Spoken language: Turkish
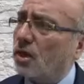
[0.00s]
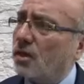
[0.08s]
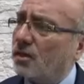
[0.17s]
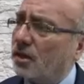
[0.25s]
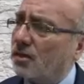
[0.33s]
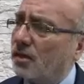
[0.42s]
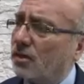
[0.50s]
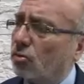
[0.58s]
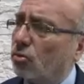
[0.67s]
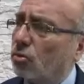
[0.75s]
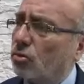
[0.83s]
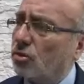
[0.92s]
Kaynak
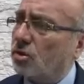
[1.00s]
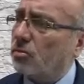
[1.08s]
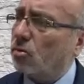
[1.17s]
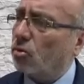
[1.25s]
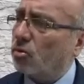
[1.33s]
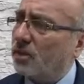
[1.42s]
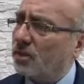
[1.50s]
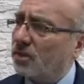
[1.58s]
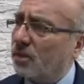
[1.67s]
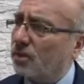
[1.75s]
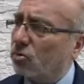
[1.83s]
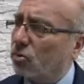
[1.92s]
teknolojisi, polimer
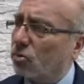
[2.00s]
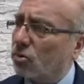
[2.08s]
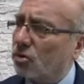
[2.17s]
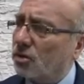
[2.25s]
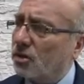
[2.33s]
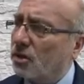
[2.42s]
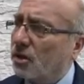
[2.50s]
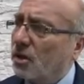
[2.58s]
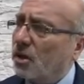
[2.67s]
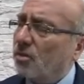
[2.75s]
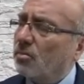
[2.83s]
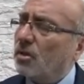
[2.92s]
teknoloji,
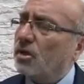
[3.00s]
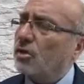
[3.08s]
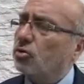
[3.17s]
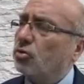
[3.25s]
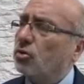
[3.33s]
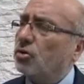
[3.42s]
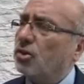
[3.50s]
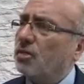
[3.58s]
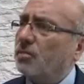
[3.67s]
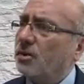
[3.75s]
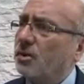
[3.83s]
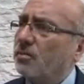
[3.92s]
mekatronik
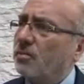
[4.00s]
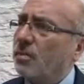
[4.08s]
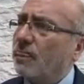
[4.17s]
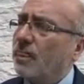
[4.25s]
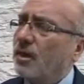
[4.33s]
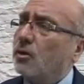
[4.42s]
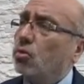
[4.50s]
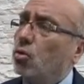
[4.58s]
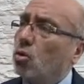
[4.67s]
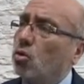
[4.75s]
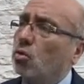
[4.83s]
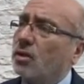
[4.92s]
gibi
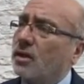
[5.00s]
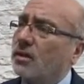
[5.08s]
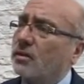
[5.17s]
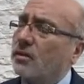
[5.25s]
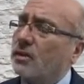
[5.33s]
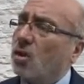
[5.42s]
doğrudan